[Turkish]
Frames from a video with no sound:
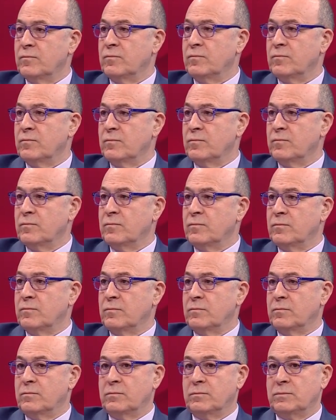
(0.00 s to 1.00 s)

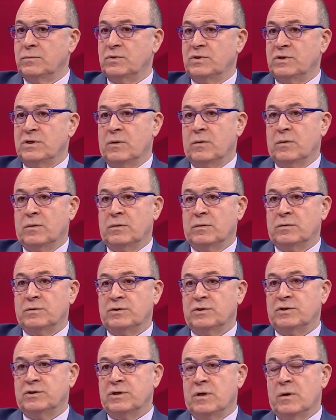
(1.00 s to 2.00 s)
270'e mi ne bir şey
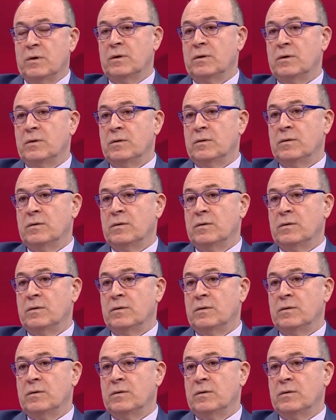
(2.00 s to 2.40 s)
aldılar.